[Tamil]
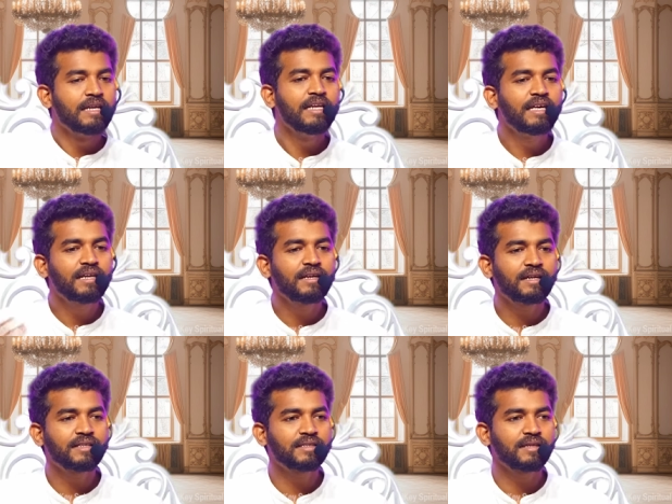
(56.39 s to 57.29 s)
நீங்க என்ன
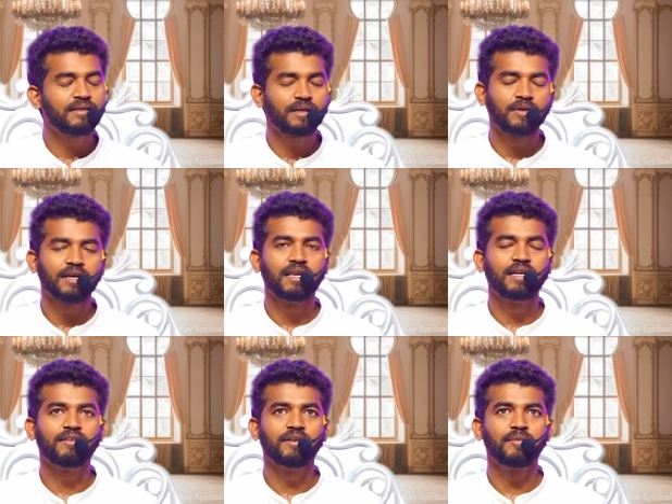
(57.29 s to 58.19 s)
நினைச்சுக்கிறது நம்மளை
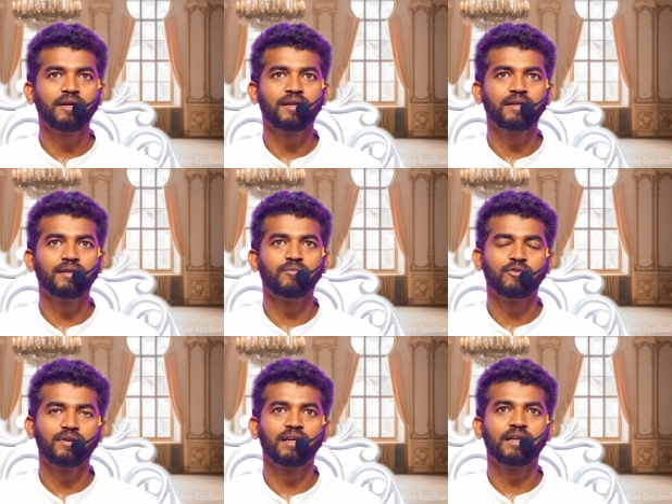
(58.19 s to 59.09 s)
கண்டுக்கவே மாட்டுறாரு
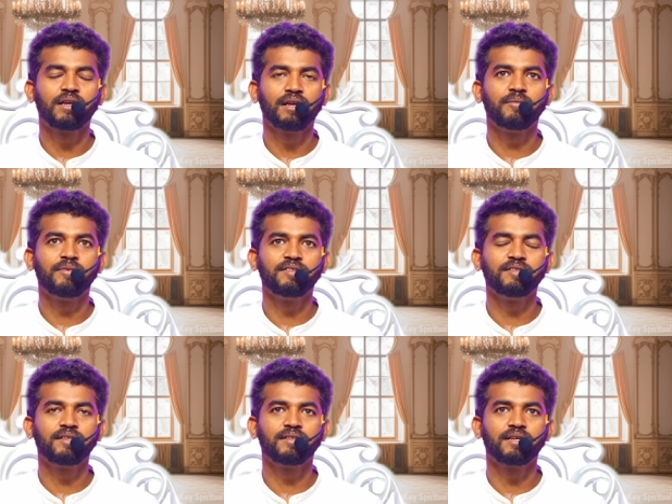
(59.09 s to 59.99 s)
முதல்ல நல்லா
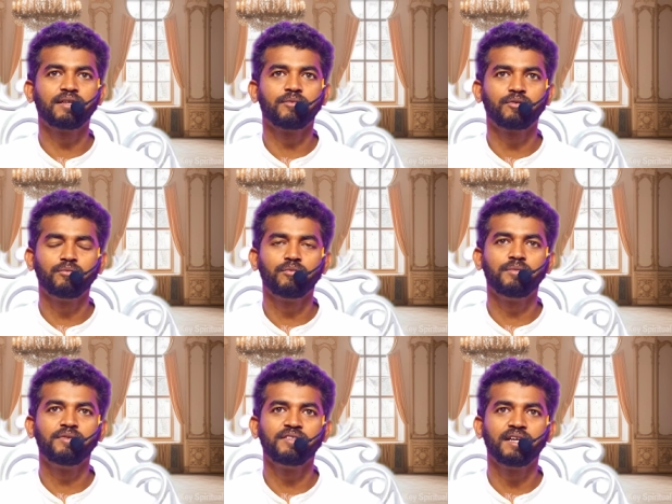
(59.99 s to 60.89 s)
பேசிட்டு இருந்தாரு இப்ப ரொம்ப
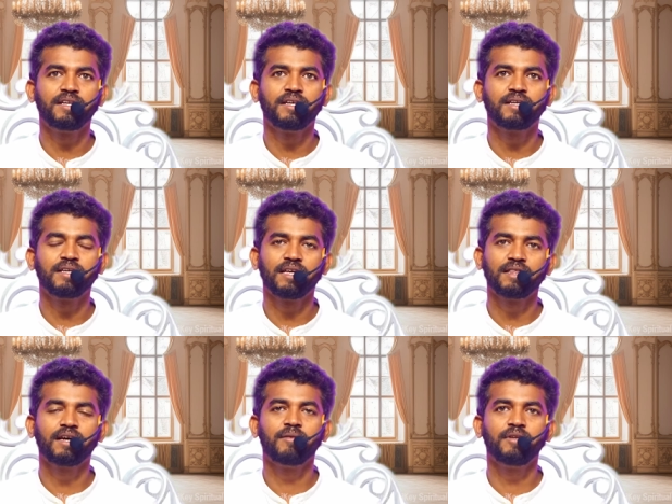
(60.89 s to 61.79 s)
பிஸி ஆயிட்டாரு
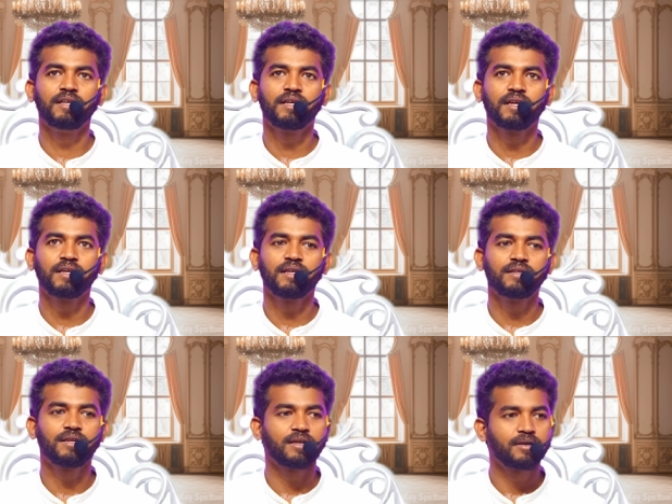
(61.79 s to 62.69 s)
ஏன்டா இப்படி இருக்கிறாருன்னே
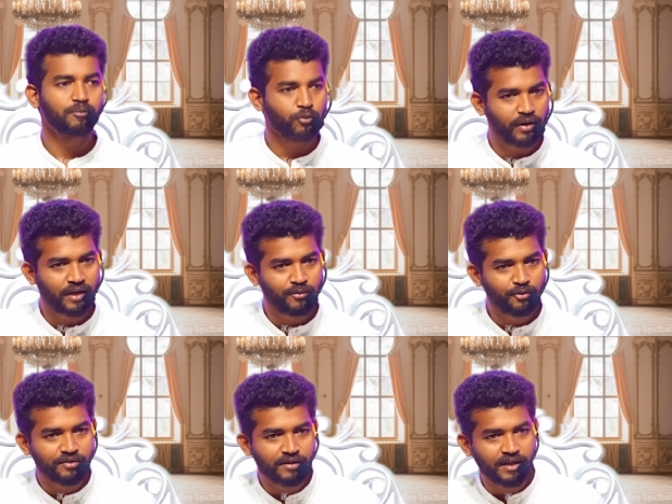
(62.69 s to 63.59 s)
தெரியல பொண்டாட்டி
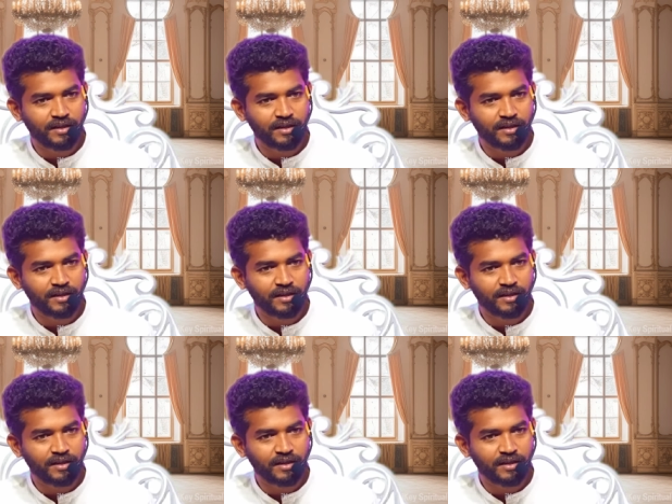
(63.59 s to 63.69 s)
புருஷன்